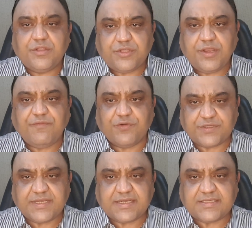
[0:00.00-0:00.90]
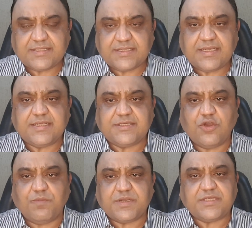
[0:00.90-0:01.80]
थ्री फोर सिक्स इसके
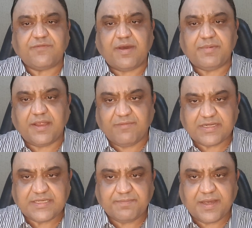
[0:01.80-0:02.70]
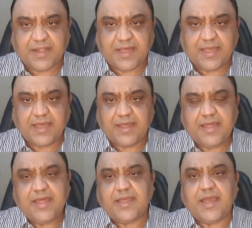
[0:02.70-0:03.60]
ऊपर सिर्फ आपने एक व्हाट्सएप करना है
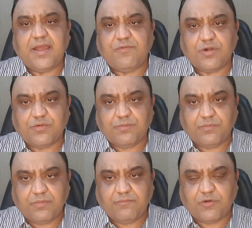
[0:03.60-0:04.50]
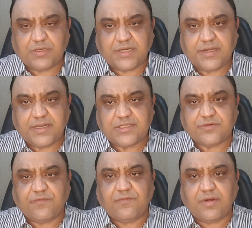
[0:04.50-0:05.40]
कि आई वांट टू वांट द डिटेल्स
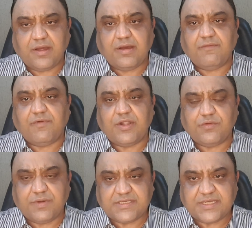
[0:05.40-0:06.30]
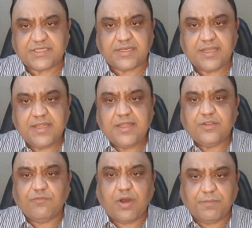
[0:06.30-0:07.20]
ऑफ वन टू वन सेशन
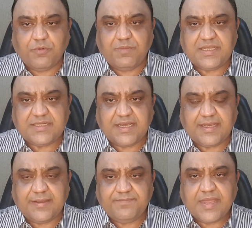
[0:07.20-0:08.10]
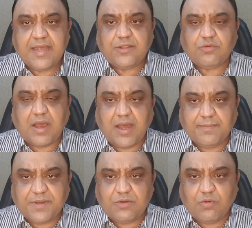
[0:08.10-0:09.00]
वो आपको मिल जाएगी तो
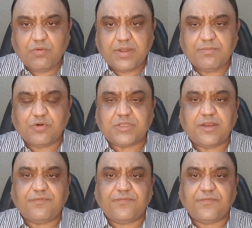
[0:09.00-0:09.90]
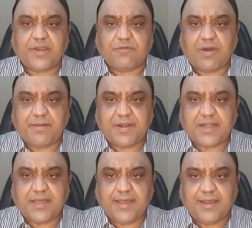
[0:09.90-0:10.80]
आपकी लोगों की मुख्तलिफ
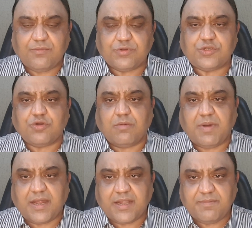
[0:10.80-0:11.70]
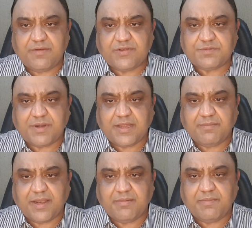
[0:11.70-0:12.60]
रिक्वायरमेंट हैं कुछ स्टॉक मार्केट में इन्वेस्टमेंट के
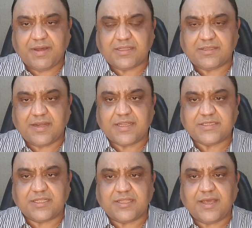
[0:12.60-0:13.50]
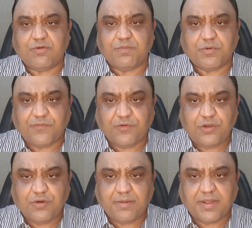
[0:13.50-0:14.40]
बारे में बात करना चाहता है कोई
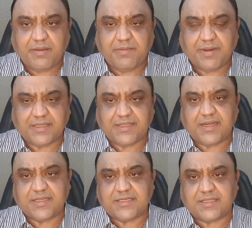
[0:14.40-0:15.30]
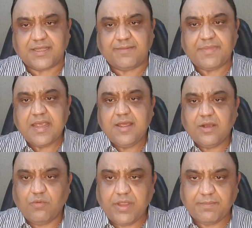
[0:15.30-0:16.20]
पोर्टफोलियो के बारे में बात करना चाहता है
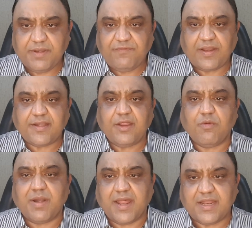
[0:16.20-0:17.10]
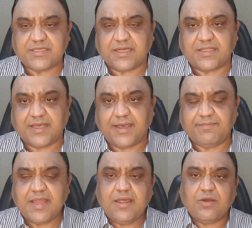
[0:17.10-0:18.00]
कोई अपनी फैक्ट्री को बढ़ाना चाहता
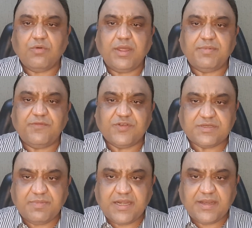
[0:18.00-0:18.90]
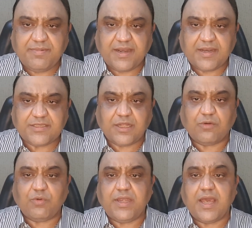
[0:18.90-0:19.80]
है कोई अपनी फिजिबिलिटी बनाना चाहता
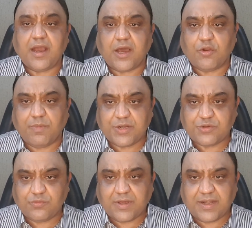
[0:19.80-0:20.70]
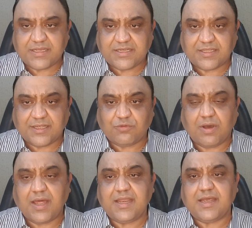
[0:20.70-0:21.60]
है कोई नया कारोबार शुरू करना चाहता है तो
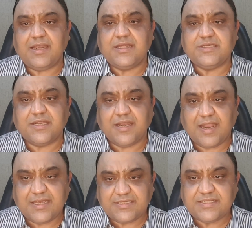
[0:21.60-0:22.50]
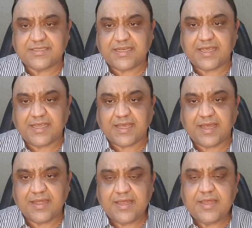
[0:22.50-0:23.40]
हर एक के लिए जनरलाइज चीज़ें नहीं
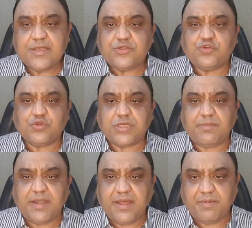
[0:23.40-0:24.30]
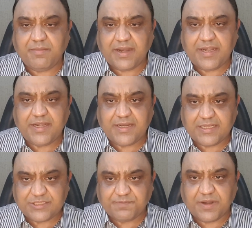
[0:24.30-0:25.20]
हैं सोशल मीडिया पे हमारी
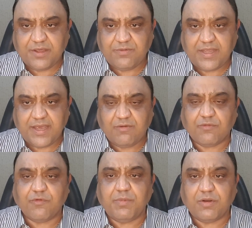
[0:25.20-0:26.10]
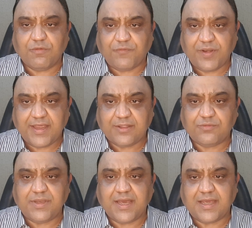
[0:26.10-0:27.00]
डिटेल्स पड़ी हुई हैं और वो बिल्कुल फ्री हैं
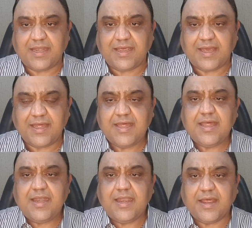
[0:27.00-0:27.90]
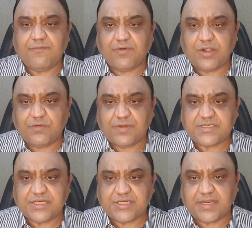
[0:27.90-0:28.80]
दुनिया के लिए लेकिन वन टू वन
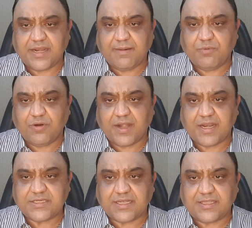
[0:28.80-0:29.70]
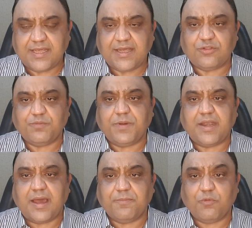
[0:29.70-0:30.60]
सेशन अगर आप बुक करना चाहती हैं तो
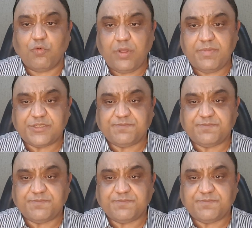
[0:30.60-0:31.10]
फिर आप कोई भी